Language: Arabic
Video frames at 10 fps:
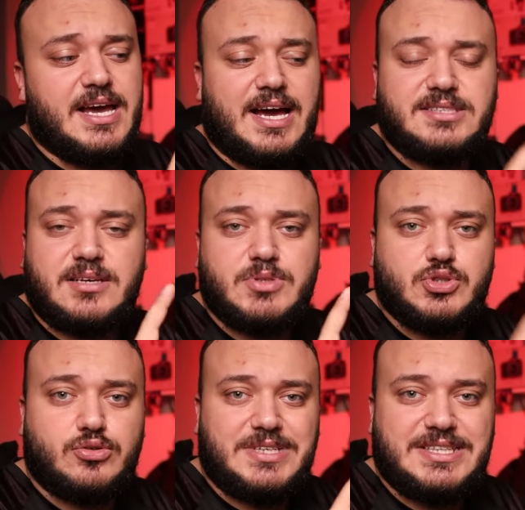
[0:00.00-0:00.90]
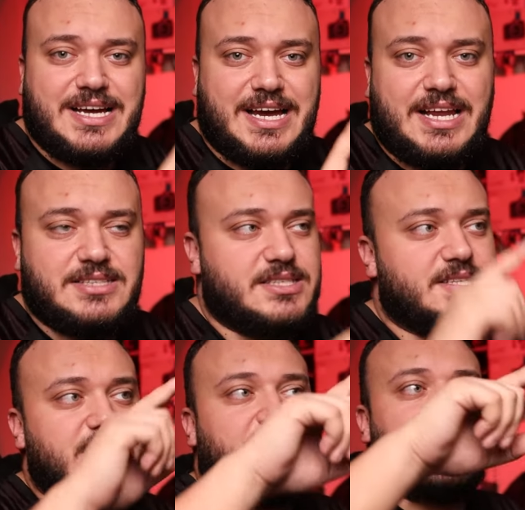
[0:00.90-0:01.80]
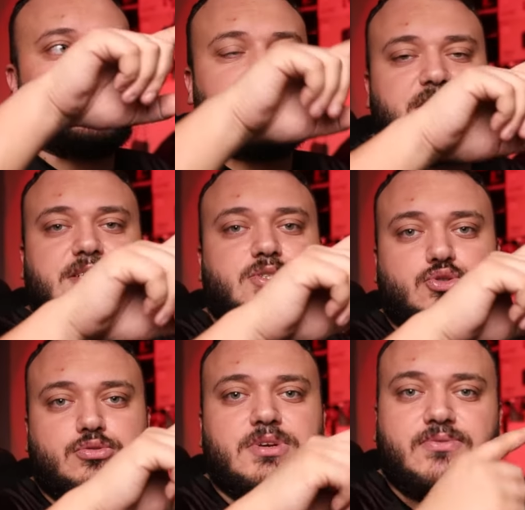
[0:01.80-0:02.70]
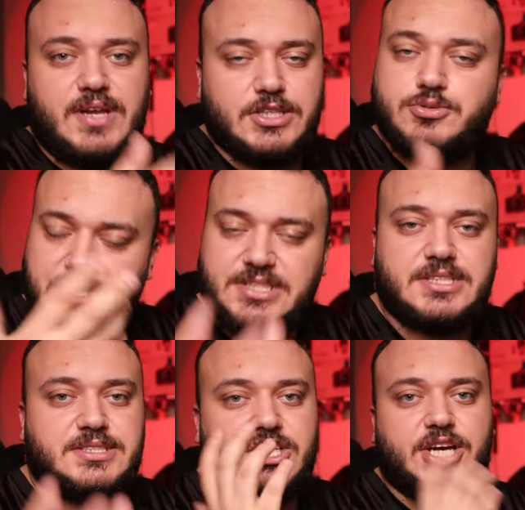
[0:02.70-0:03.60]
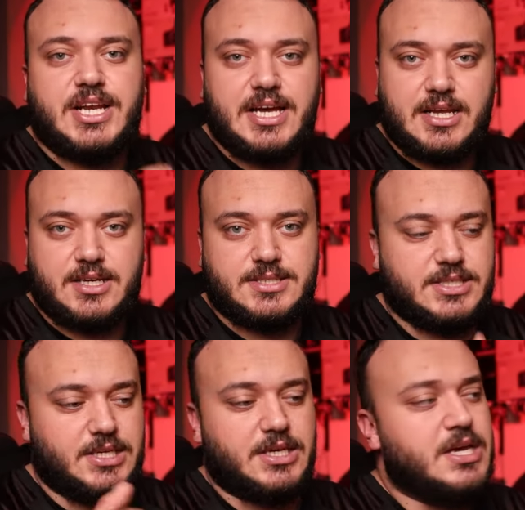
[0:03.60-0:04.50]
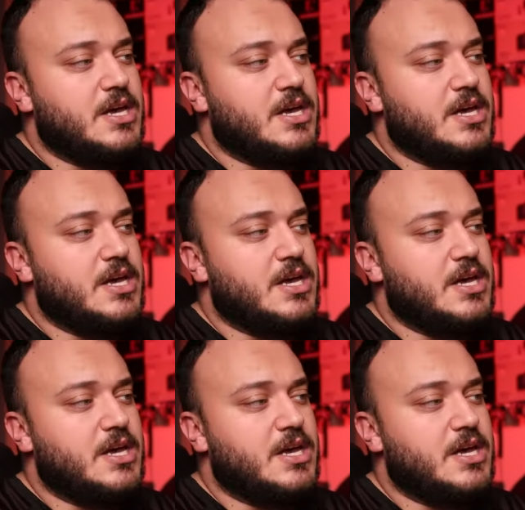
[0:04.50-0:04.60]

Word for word: حسب الزوم عندك على العدسة لحاله بتغير زوم الفلاش بتقدر تشغل هاي الخاصية